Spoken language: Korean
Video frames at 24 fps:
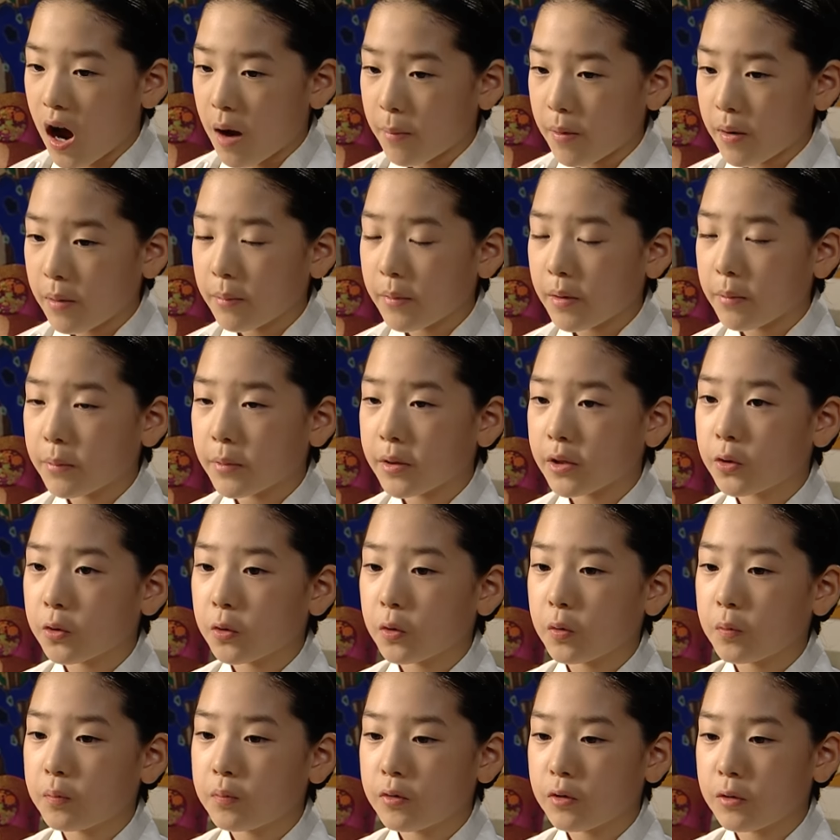아바
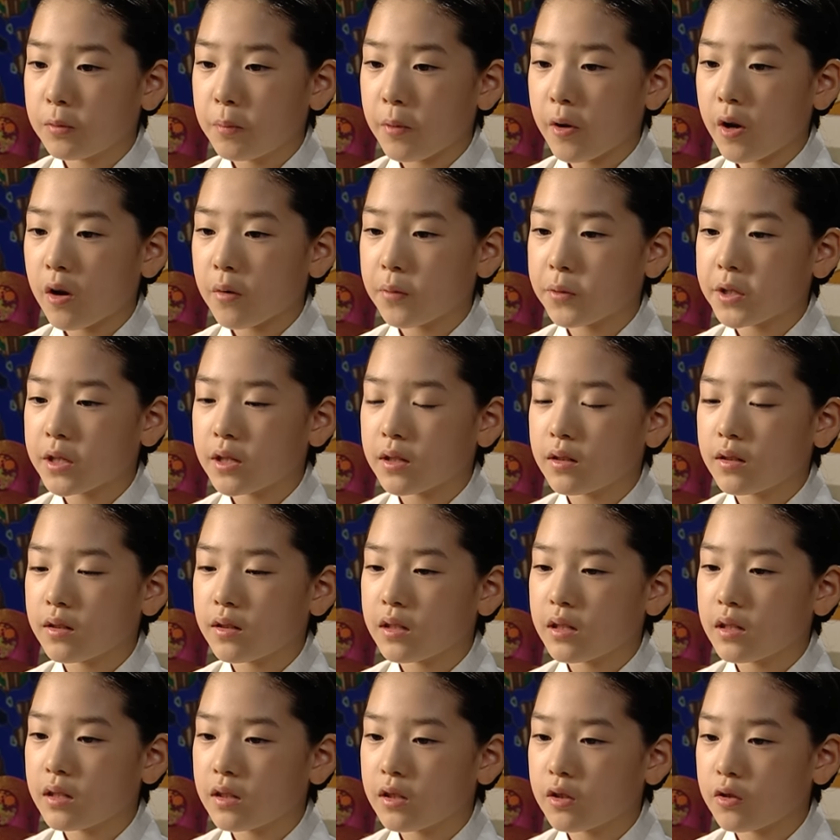마마도 불평 없이
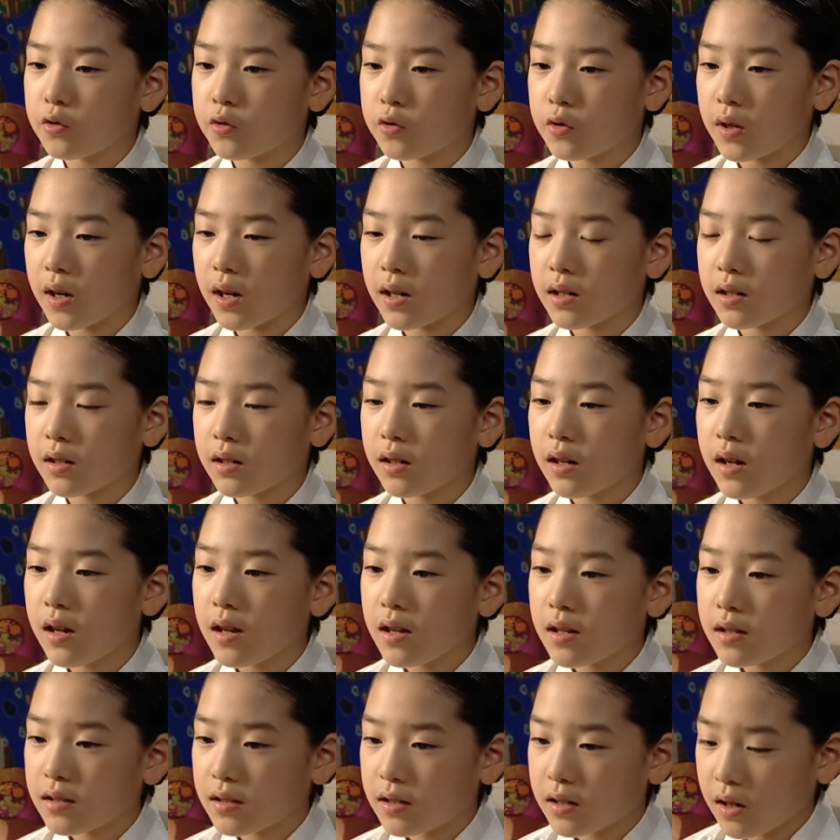드시는 수라를
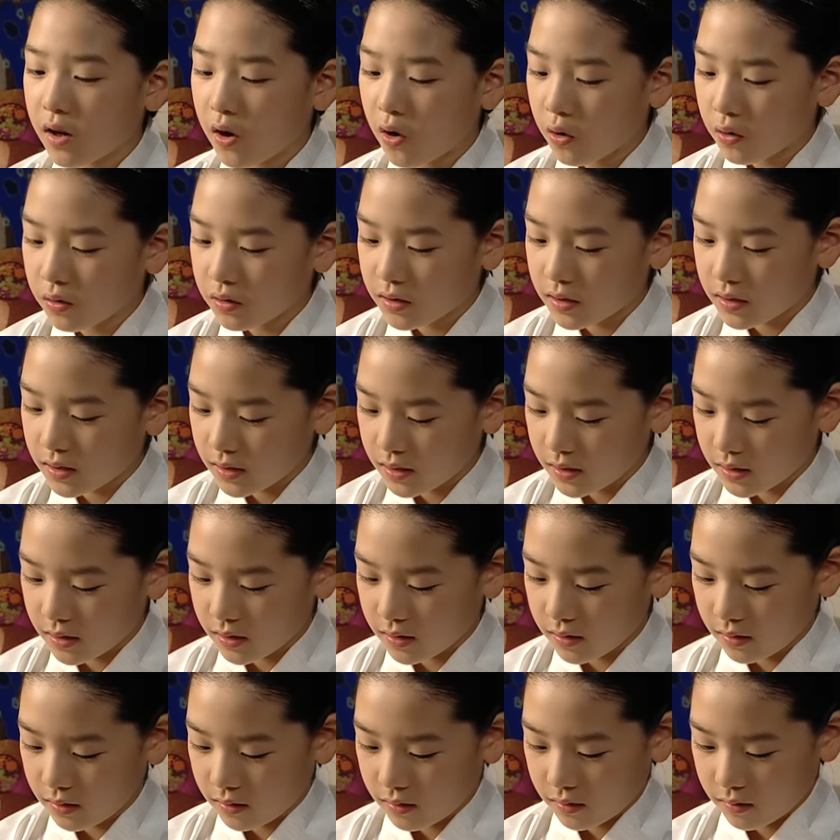제가
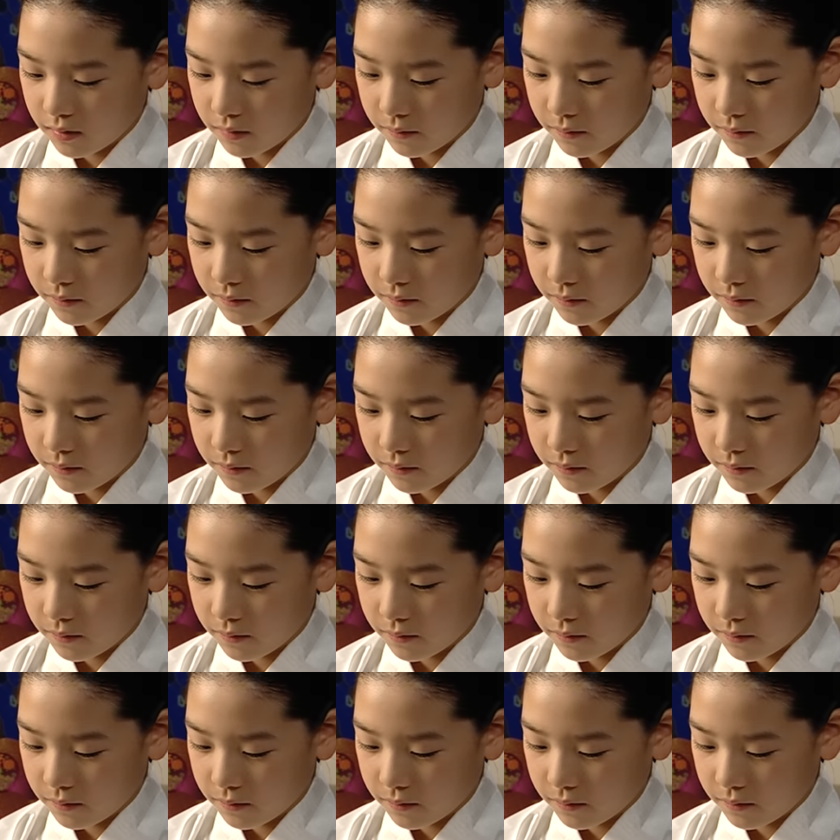어찌...